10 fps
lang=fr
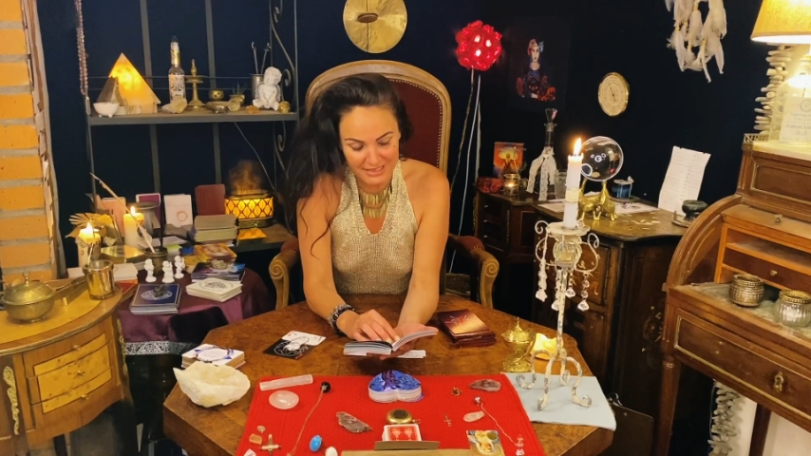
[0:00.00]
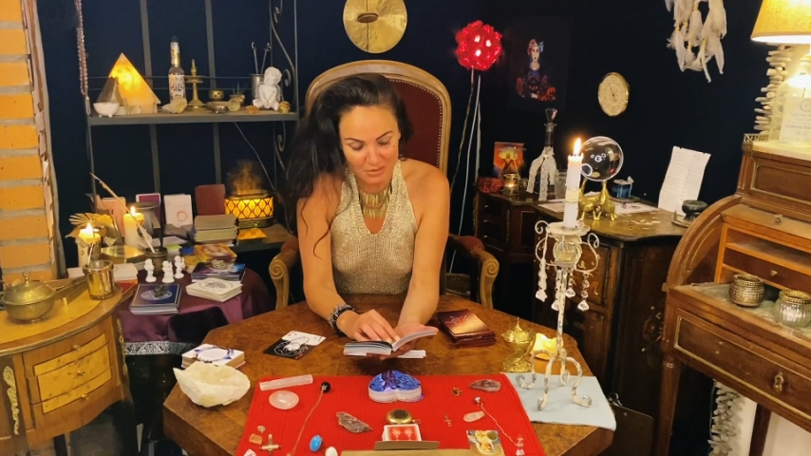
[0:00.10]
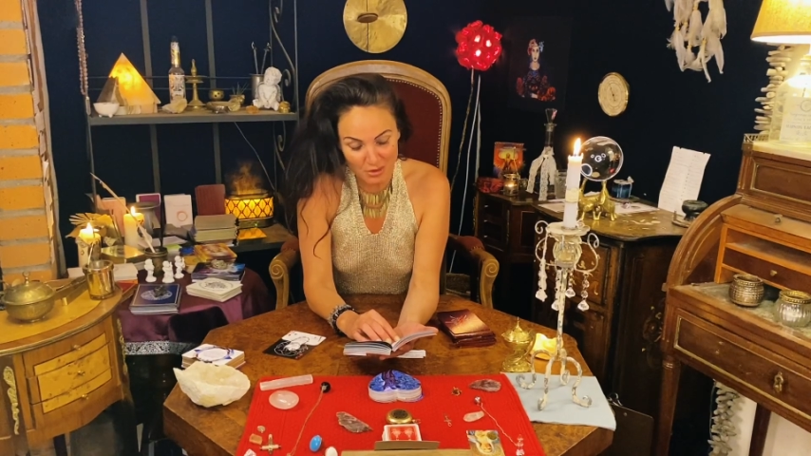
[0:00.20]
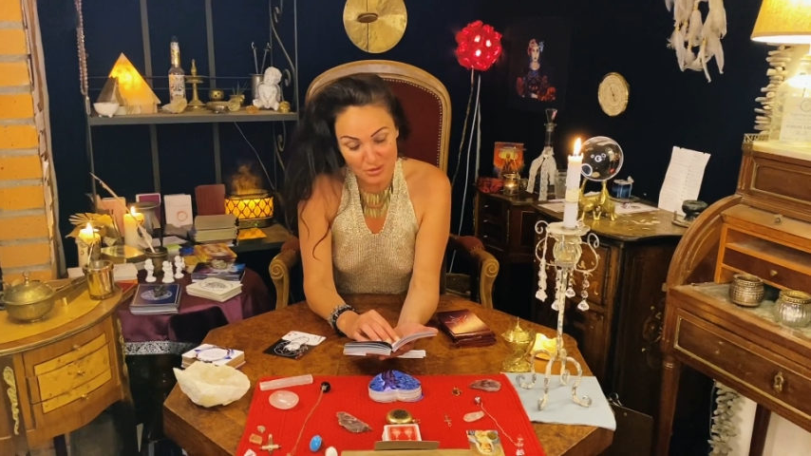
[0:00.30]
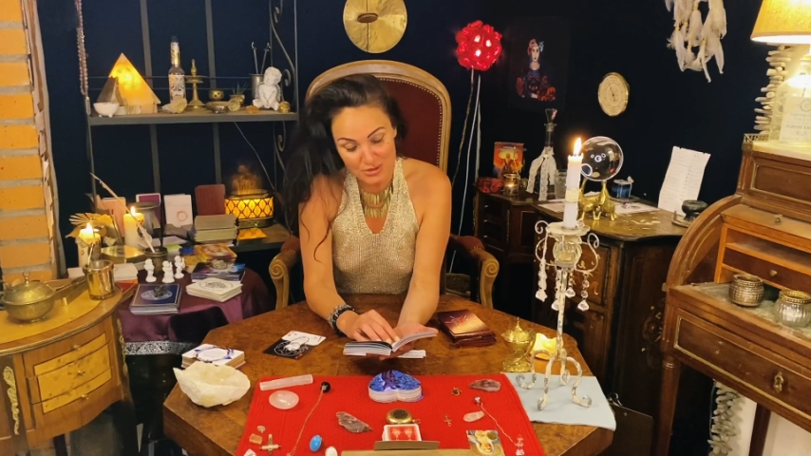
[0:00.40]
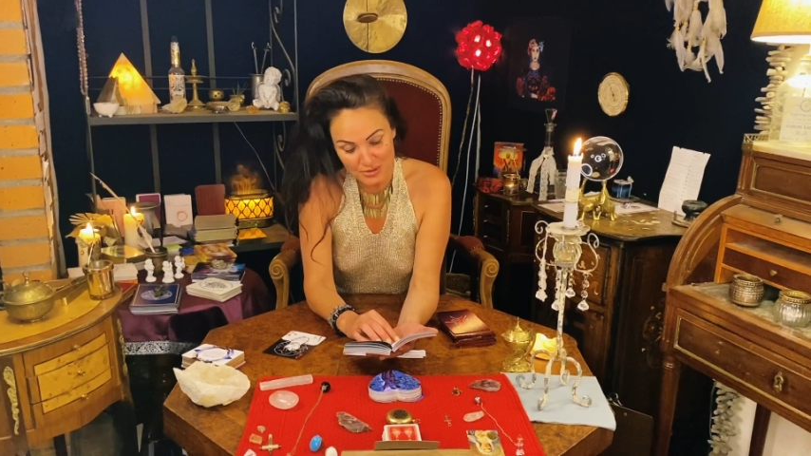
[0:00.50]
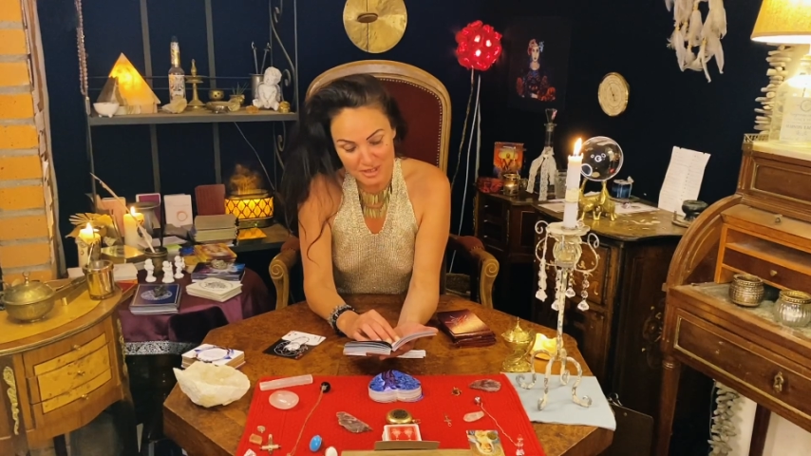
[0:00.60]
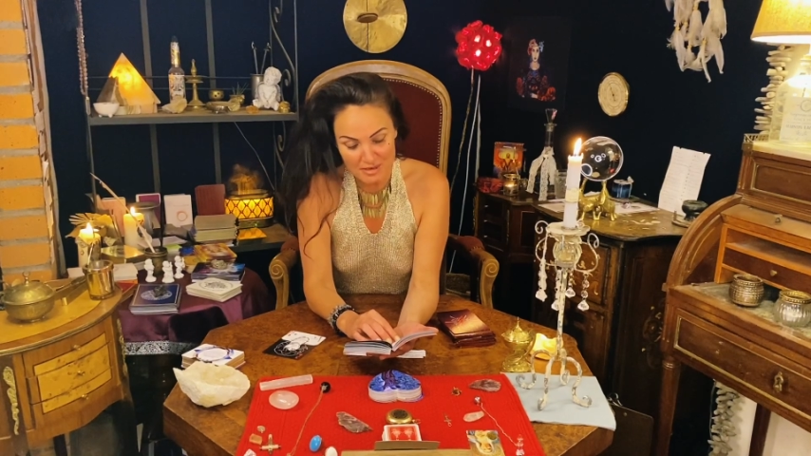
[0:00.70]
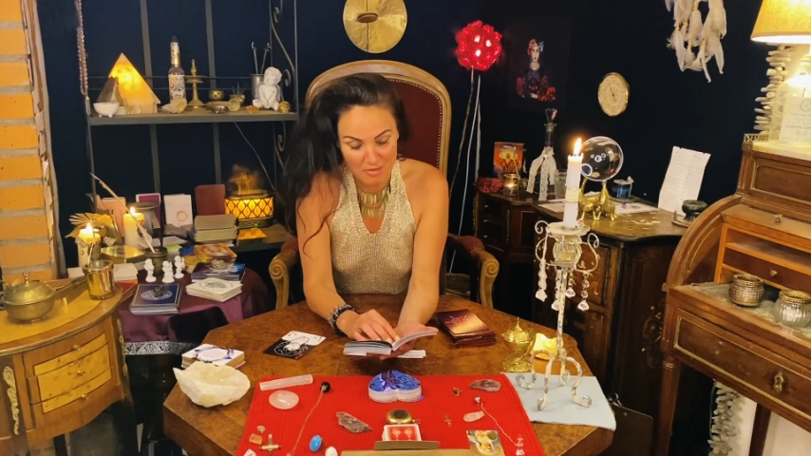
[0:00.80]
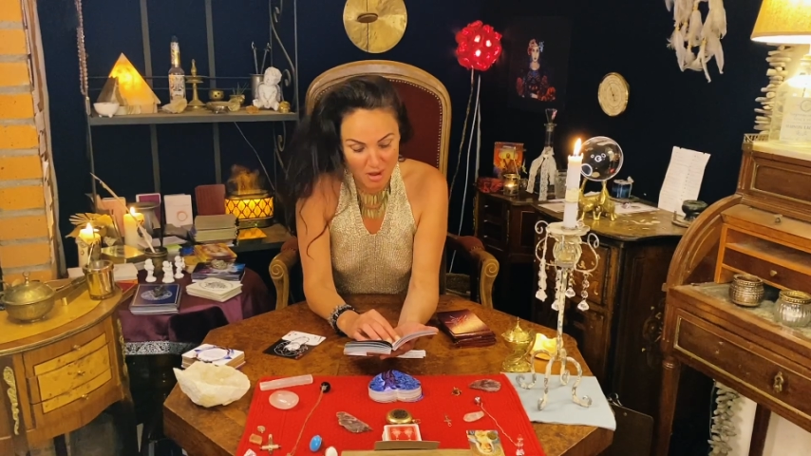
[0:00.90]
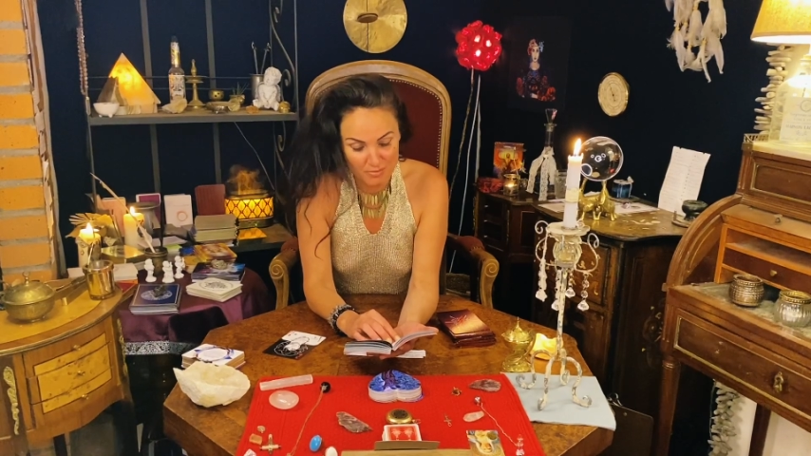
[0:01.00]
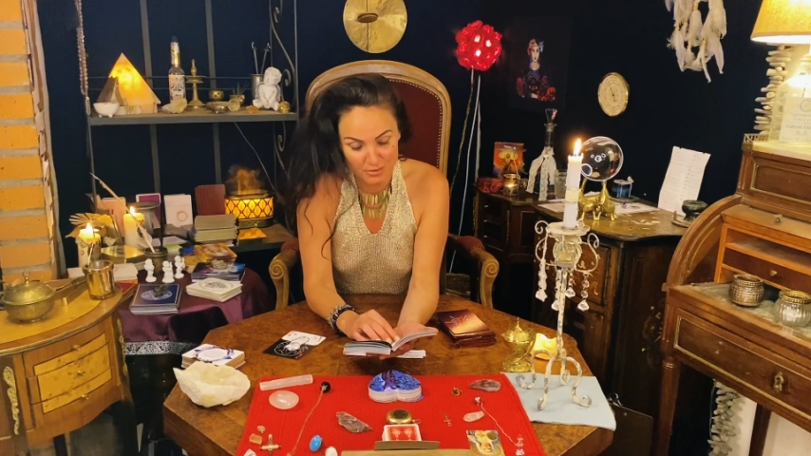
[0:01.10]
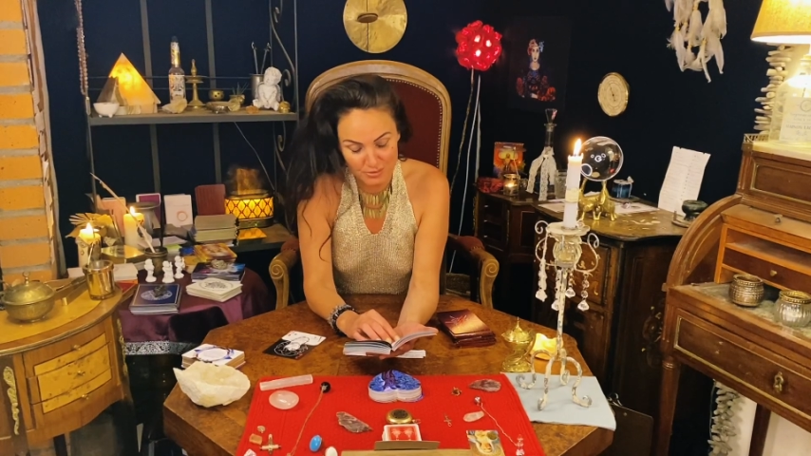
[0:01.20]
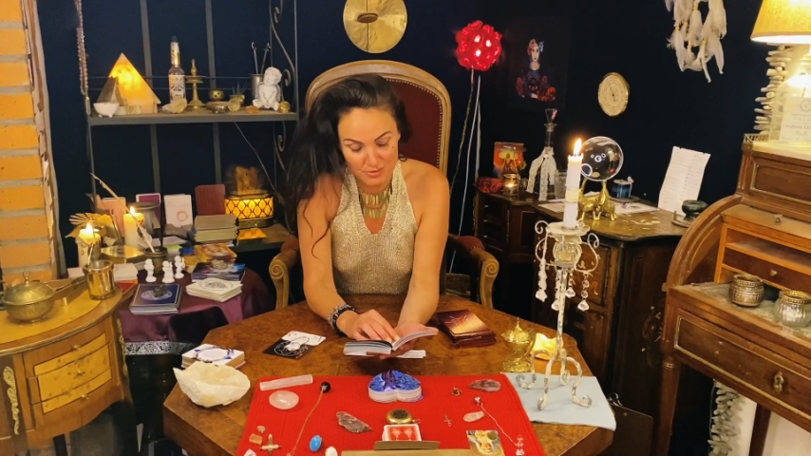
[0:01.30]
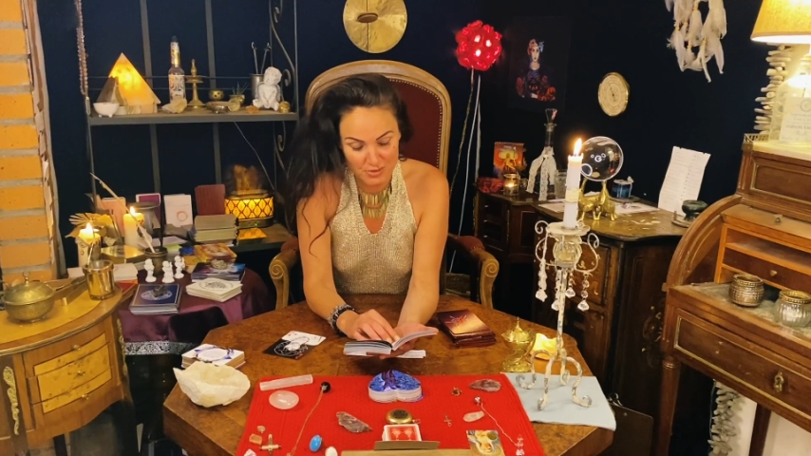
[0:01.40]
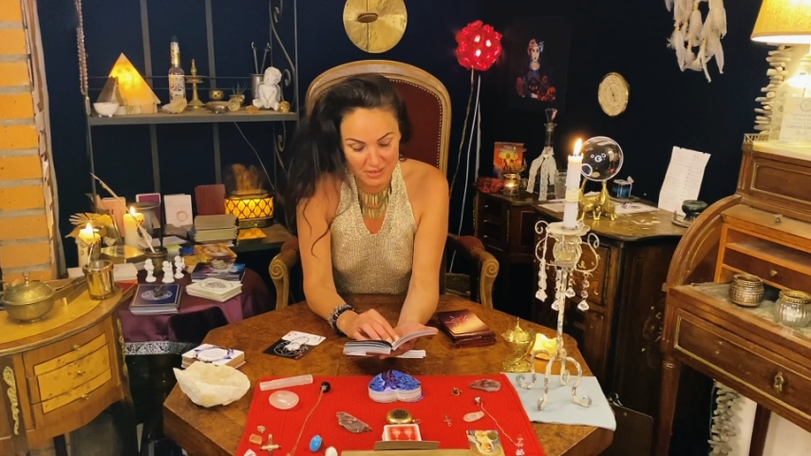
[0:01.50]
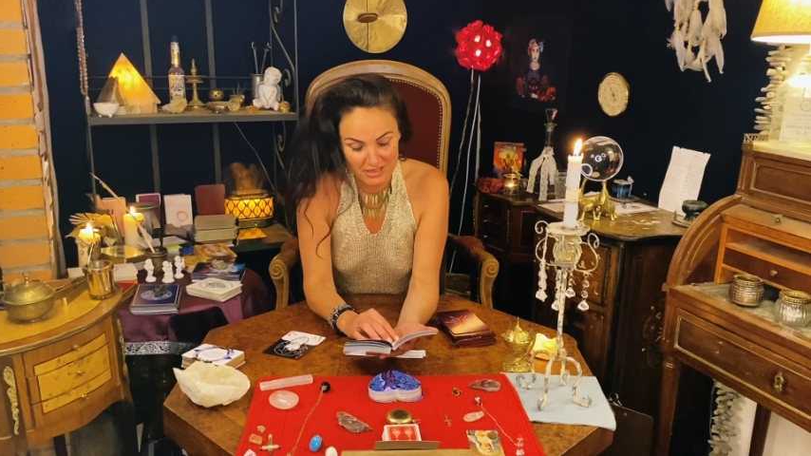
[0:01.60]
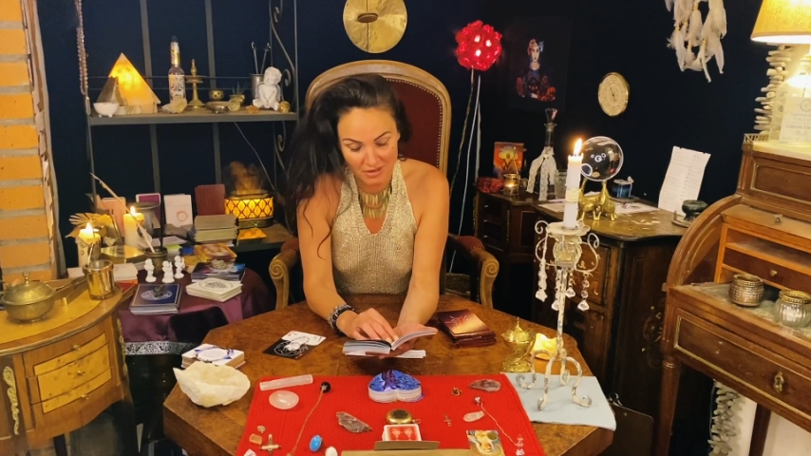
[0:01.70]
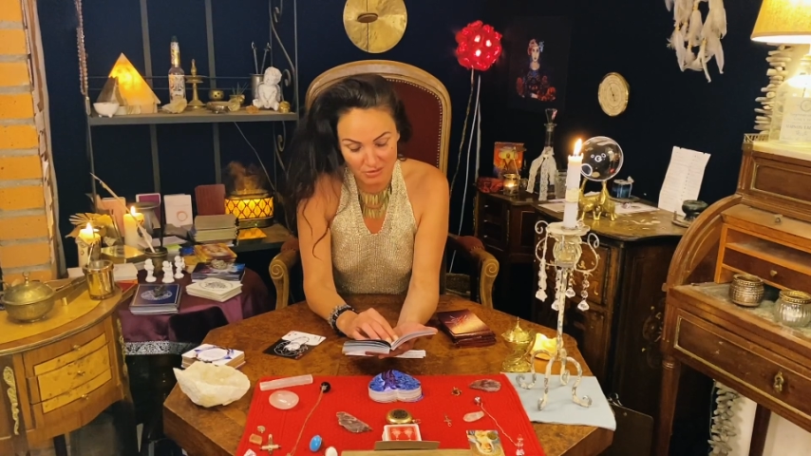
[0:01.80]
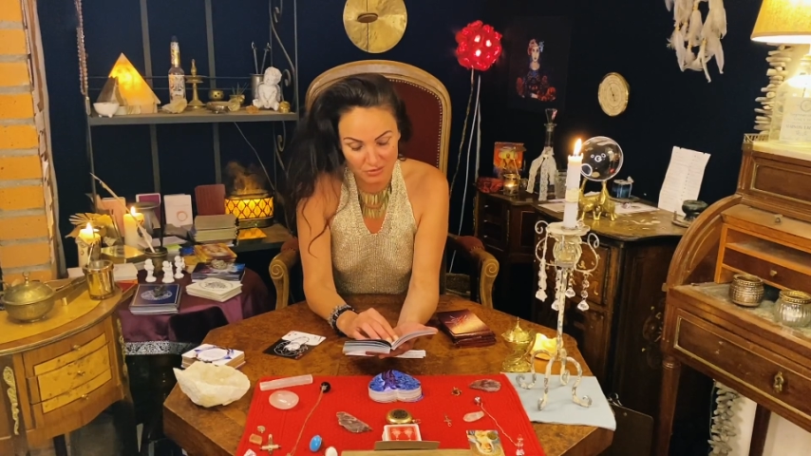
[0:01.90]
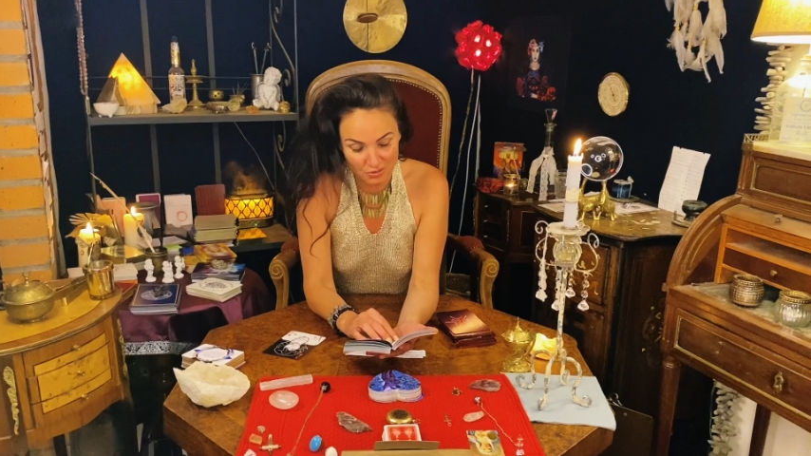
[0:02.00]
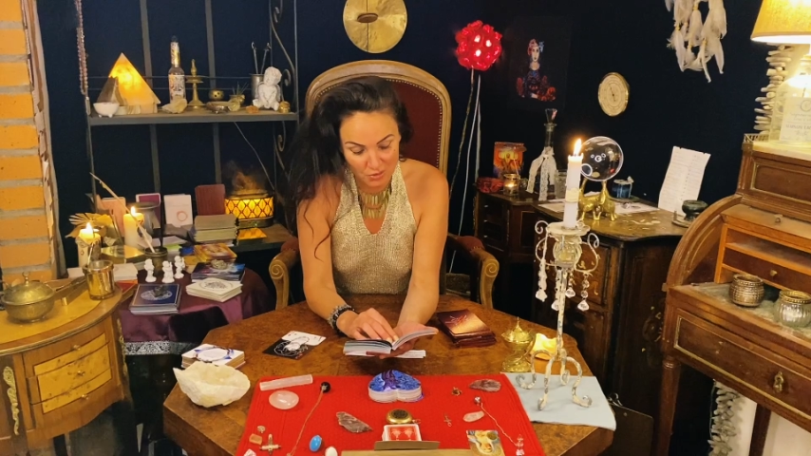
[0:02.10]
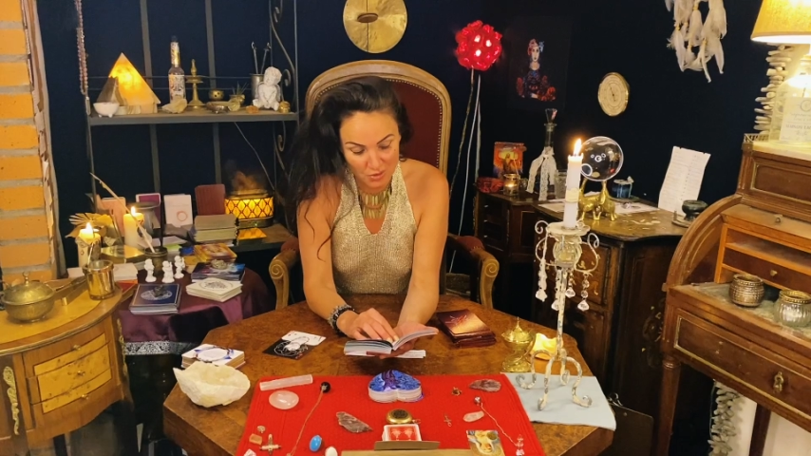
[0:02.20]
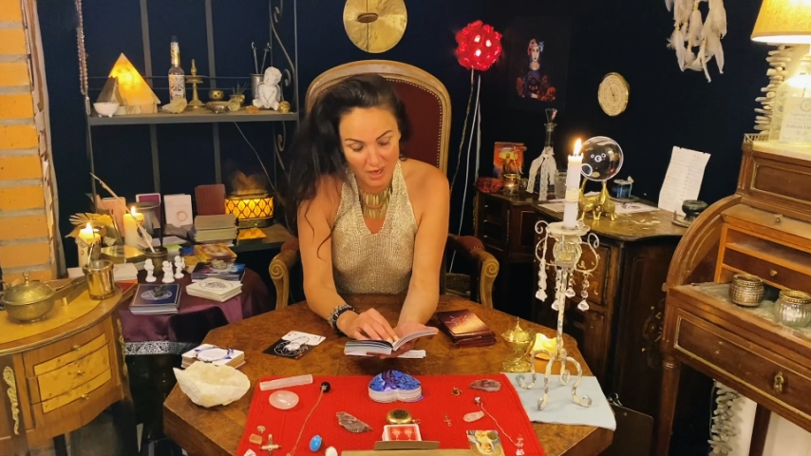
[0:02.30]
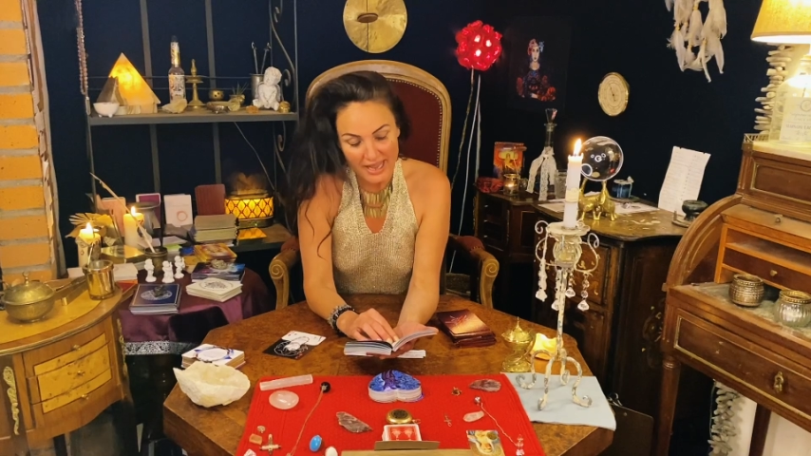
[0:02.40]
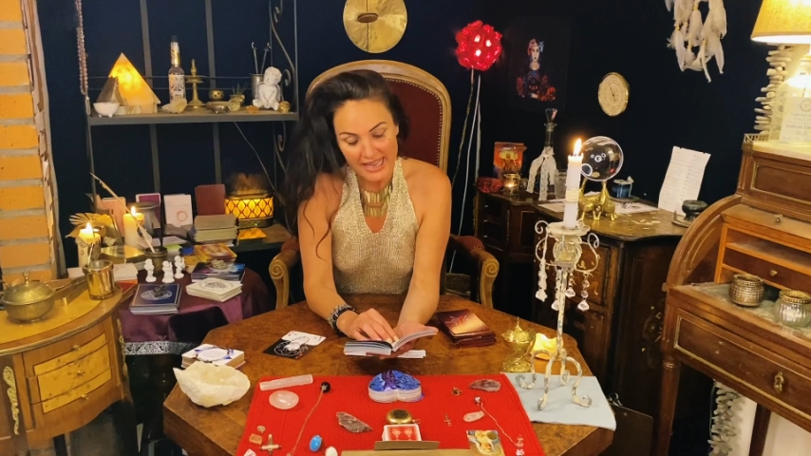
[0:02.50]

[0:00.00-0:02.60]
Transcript: de ressentiment pour tous ceux qui t'entourent